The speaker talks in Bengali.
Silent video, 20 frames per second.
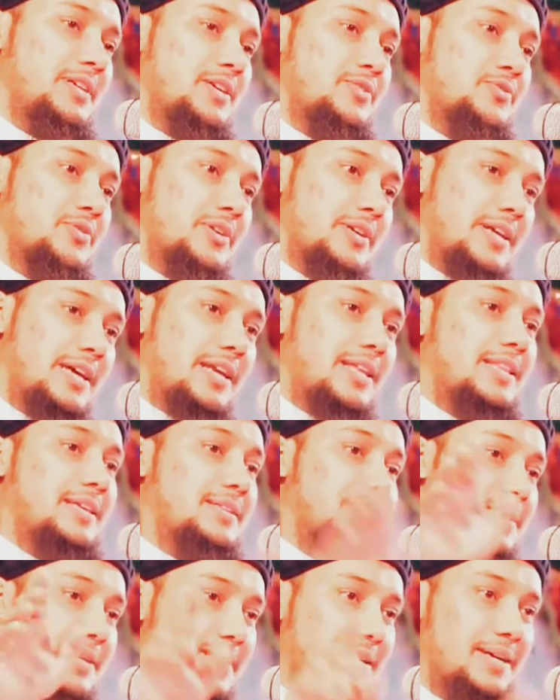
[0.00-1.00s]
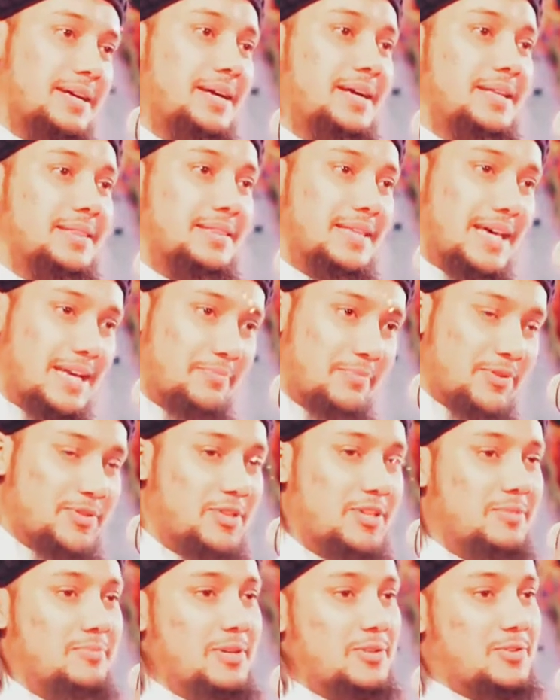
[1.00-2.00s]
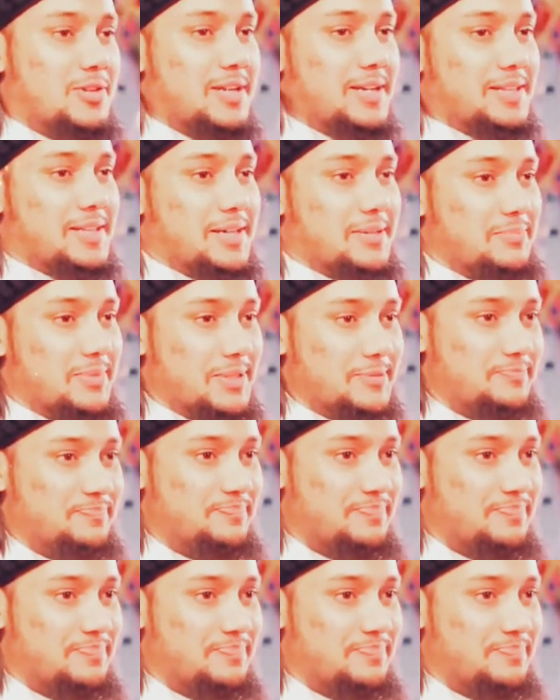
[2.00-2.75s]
দিনের জন্য ঢেলে দিচ্ছে তার পিছনে মানুষ লেগে থাকে